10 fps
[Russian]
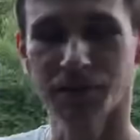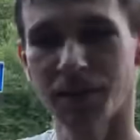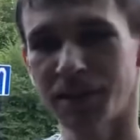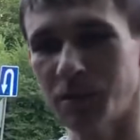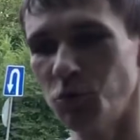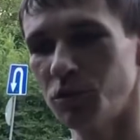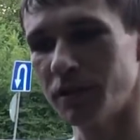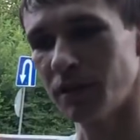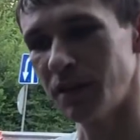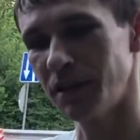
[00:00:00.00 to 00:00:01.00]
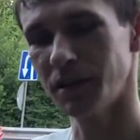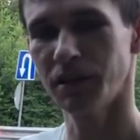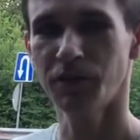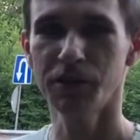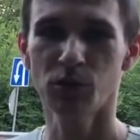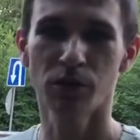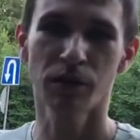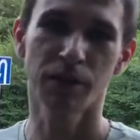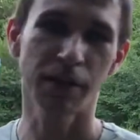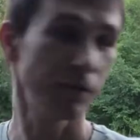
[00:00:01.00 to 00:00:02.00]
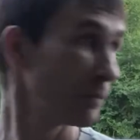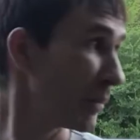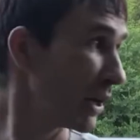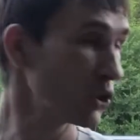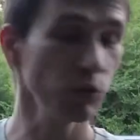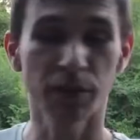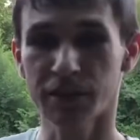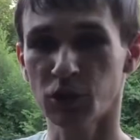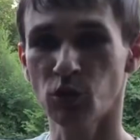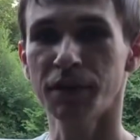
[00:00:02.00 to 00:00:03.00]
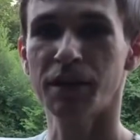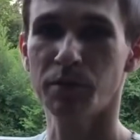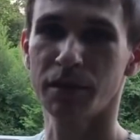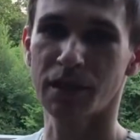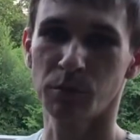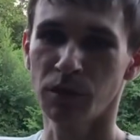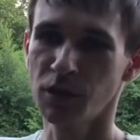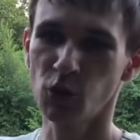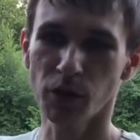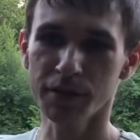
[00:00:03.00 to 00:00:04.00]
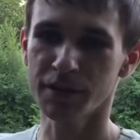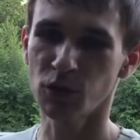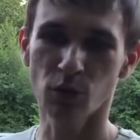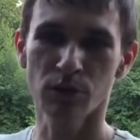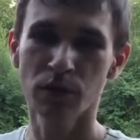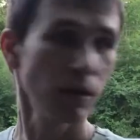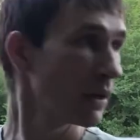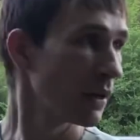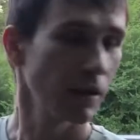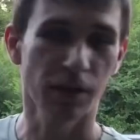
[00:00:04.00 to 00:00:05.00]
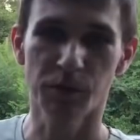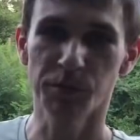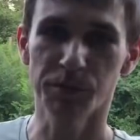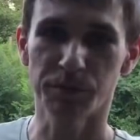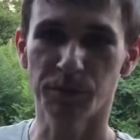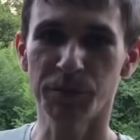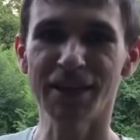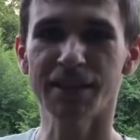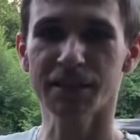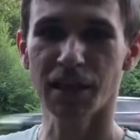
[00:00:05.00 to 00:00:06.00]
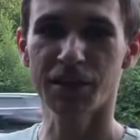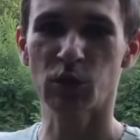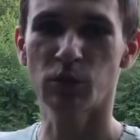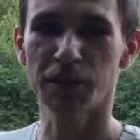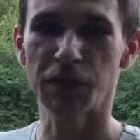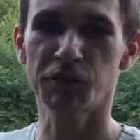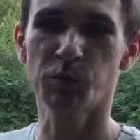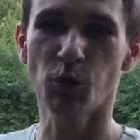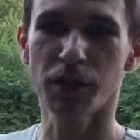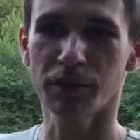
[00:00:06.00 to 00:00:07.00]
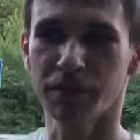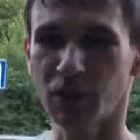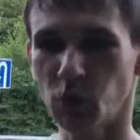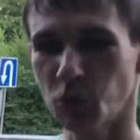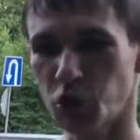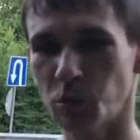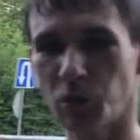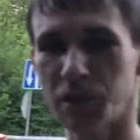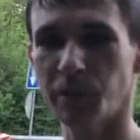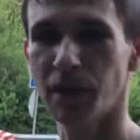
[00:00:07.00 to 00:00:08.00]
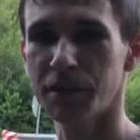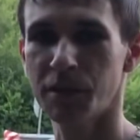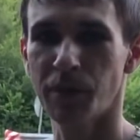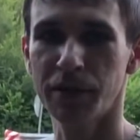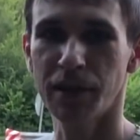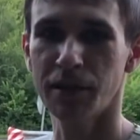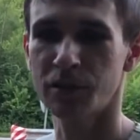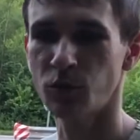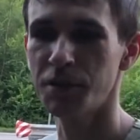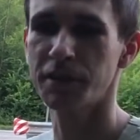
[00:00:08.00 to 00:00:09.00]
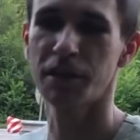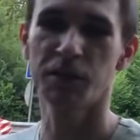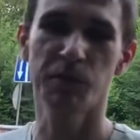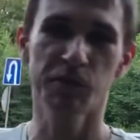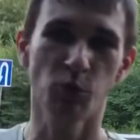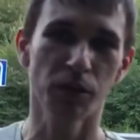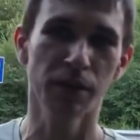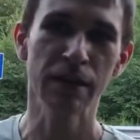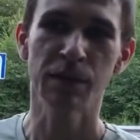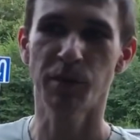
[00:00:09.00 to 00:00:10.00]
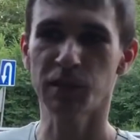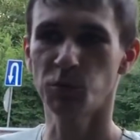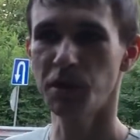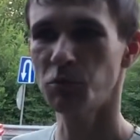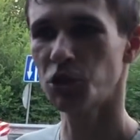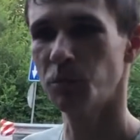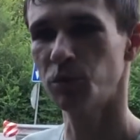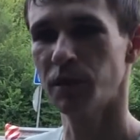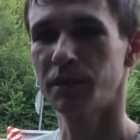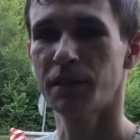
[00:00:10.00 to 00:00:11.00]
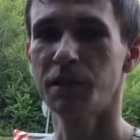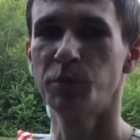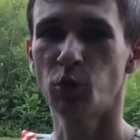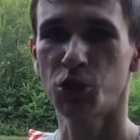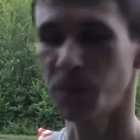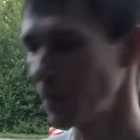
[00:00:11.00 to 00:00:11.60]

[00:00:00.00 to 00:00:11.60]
Это будет отдельное видео, я покажу и расскажу, какие были там нюансы, но а, мне достались кулаки в сборе, я думал, что буду собирать их по отдельности, но они достались мне в сборе, поэтому мне немножко будет с этим проще.